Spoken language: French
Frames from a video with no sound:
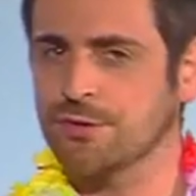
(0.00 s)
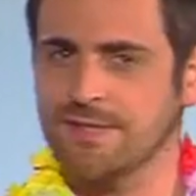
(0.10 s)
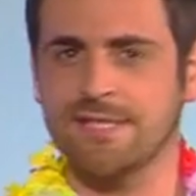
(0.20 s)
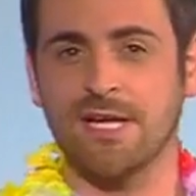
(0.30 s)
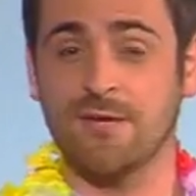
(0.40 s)
je suis
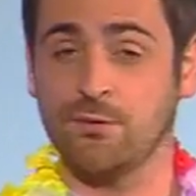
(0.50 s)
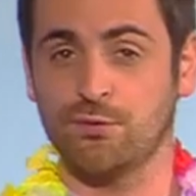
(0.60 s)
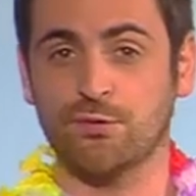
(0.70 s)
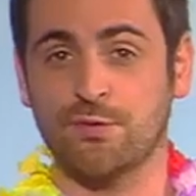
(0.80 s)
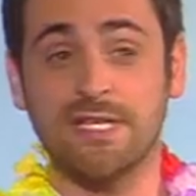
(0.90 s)
honnête avec vous
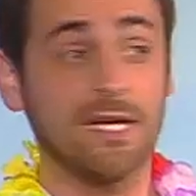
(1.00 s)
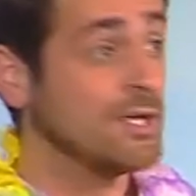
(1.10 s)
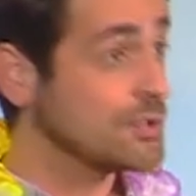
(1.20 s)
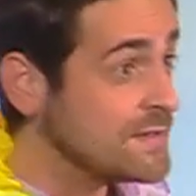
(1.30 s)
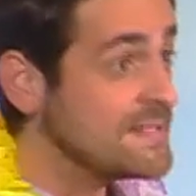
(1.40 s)
tout de suite,
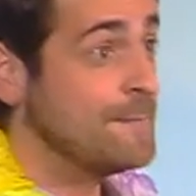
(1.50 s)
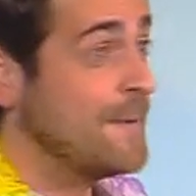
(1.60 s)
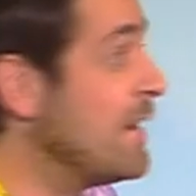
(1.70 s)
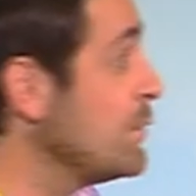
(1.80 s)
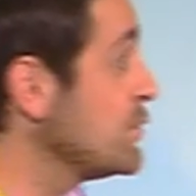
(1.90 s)
je ne sais
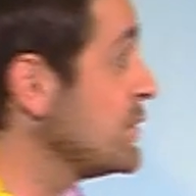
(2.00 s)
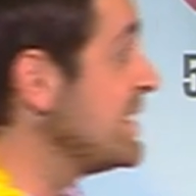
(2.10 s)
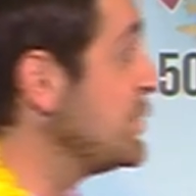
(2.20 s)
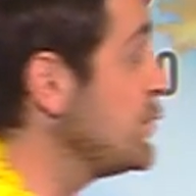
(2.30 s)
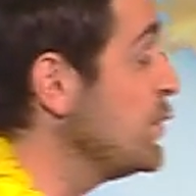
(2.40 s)
pas où se
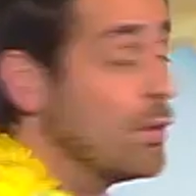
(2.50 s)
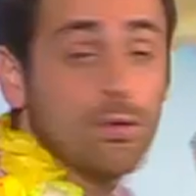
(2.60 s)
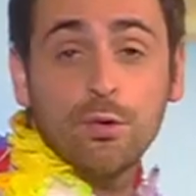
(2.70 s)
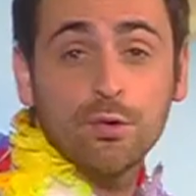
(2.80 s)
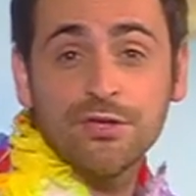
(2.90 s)
situe
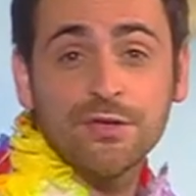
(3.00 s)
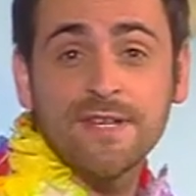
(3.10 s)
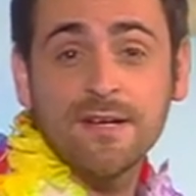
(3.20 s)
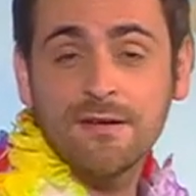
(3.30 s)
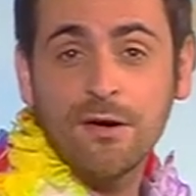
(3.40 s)
le
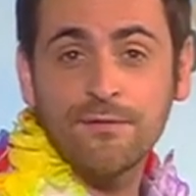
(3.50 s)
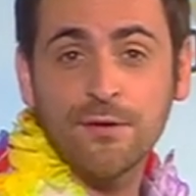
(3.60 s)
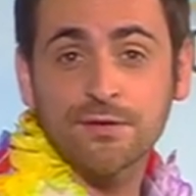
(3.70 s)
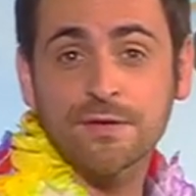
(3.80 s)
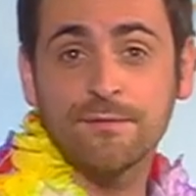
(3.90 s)
Cotentin en
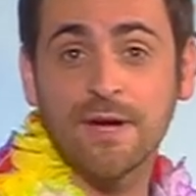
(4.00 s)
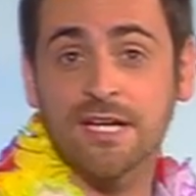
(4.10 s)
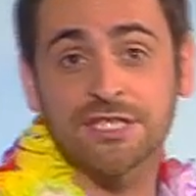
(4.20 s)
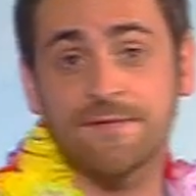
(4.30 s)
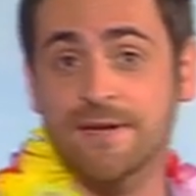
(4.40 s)
France.
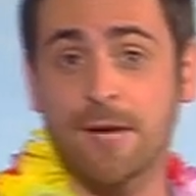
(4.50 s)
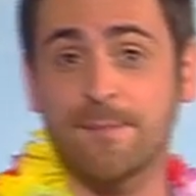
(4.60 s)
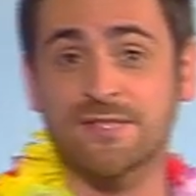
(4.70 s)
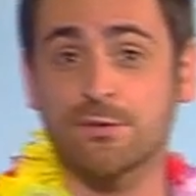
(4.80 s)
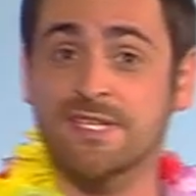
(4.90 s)
Voilà, j'ai fait
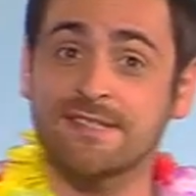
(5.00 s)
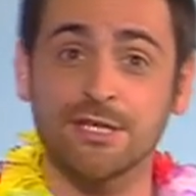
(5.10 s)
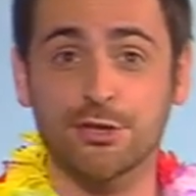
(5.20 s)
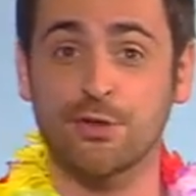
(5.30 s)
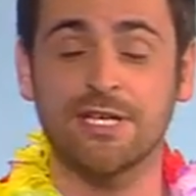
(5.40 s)
l'impasse au
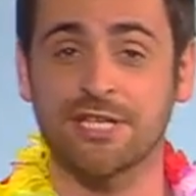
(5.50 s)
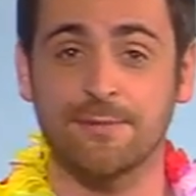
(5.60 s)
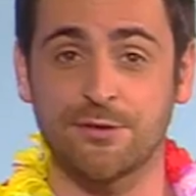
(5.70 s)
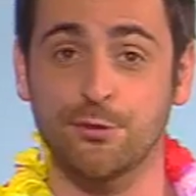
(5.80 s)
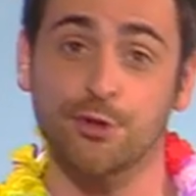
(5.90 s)
lycée, je ne l'ai
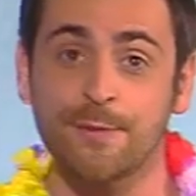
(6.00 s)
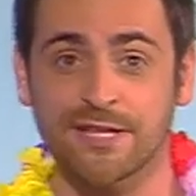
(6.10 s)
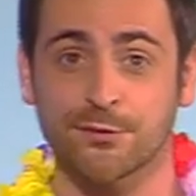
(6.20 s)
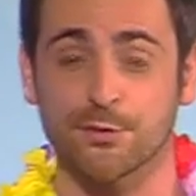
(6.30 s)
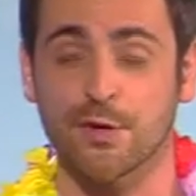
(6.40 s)
jamais su, je
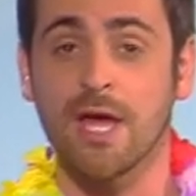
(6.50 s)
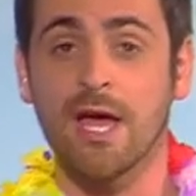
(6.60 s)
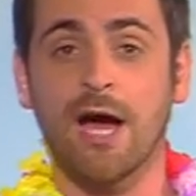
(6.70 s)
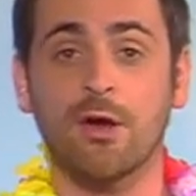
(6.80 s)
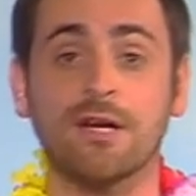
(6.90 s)
m'excuse.
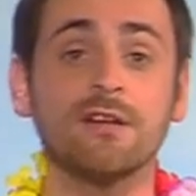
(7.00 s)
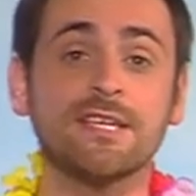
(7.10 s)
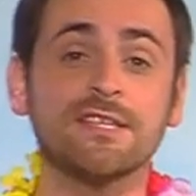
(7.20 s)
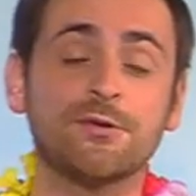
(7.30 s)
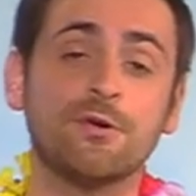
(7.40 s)
Alors, grande
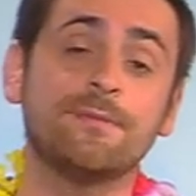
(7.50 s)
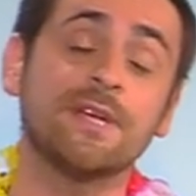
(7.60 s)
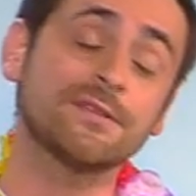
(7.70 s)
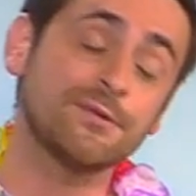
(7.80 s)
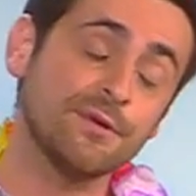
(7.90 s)
question,
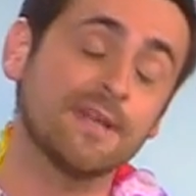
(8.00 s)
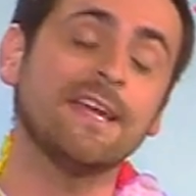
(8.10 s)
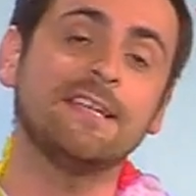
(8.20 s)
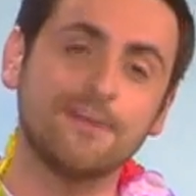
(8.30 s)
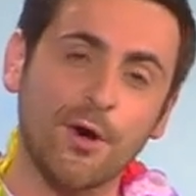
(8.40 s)
bien sûr,
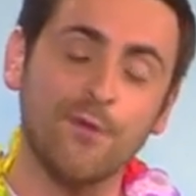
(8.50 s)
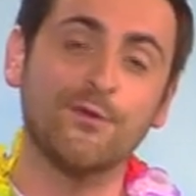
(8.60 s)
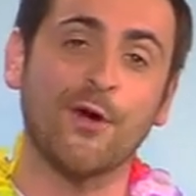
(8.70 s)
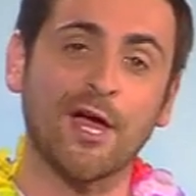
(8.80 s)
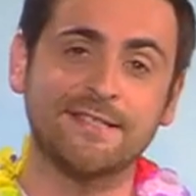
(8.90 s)
quel temps
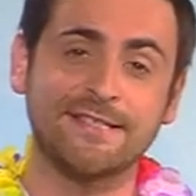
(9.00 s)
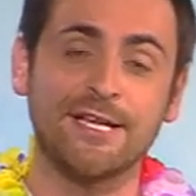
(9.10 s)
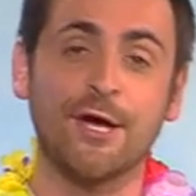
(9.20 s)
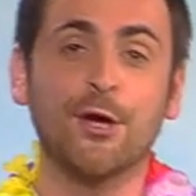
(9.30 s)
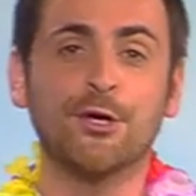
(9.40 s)

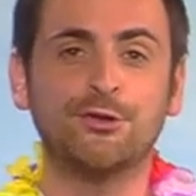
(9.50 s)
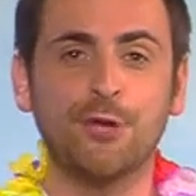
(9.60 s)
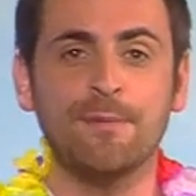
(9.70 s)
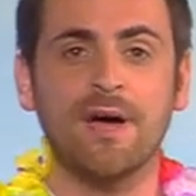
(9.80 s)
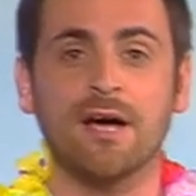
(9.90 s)
fera-t-il
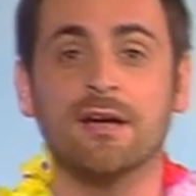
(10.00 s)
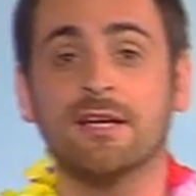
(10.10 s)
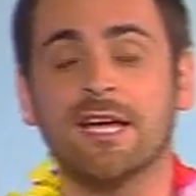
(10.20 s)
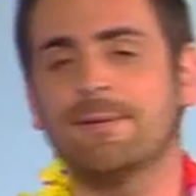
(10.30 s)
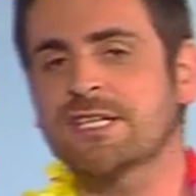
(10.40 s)
demain
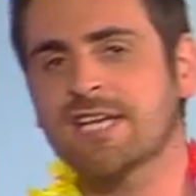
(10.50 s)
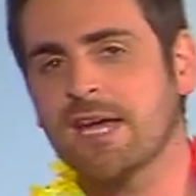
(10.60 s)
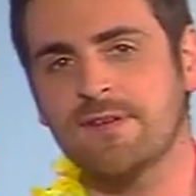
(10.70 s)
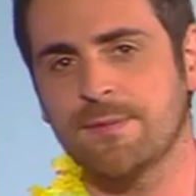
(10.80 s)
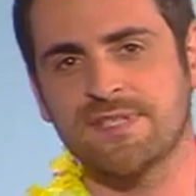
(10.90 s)
eh ben, je
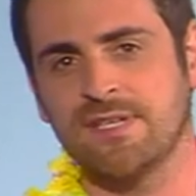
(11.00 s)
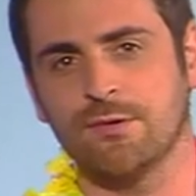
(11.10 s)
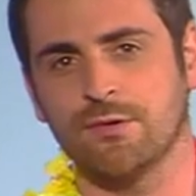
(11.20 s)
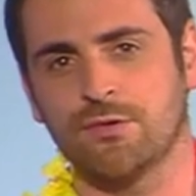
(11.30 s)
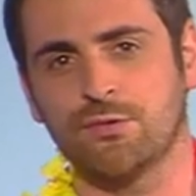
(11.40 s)
crève l'abcès
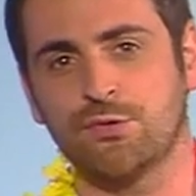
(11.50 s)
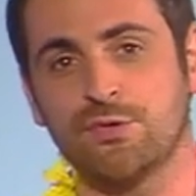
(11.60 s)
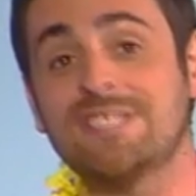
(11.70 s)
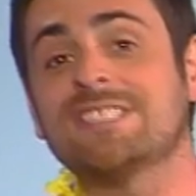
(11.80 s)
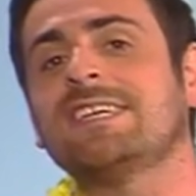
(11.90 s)
euh, tout de
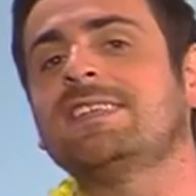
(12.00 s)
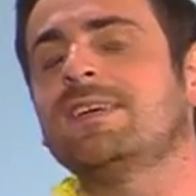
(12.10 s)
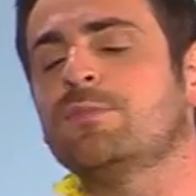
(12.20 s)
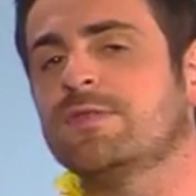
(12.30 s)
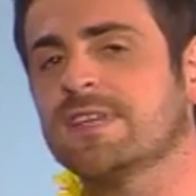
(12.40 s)
suite. J'ai
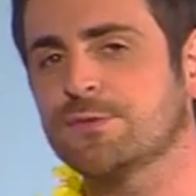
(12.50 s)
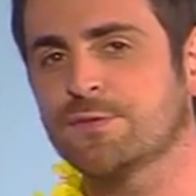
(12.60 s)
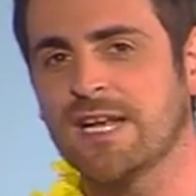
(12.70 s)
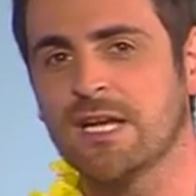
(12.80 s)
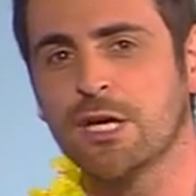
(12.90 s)
des mauvaises
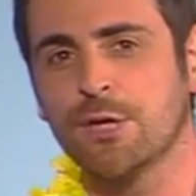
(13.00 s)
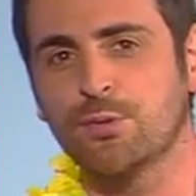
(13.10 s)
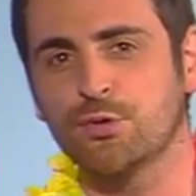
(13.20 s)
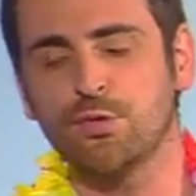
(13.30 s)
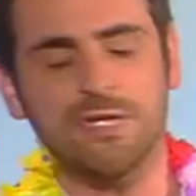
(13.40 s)
nouvelles
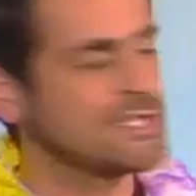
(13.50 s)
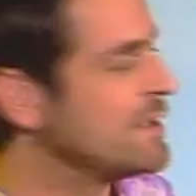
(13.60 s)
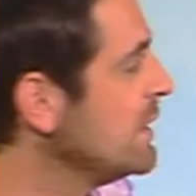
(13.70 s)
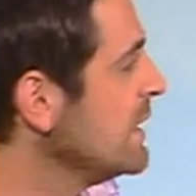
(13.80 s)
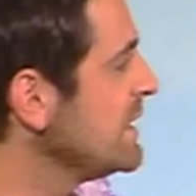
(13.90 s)
pour tous les
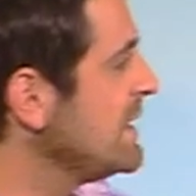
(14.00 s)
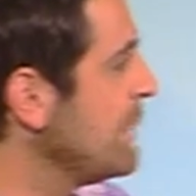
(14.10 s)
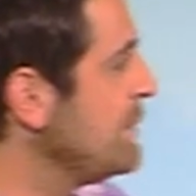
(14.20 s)
gens qui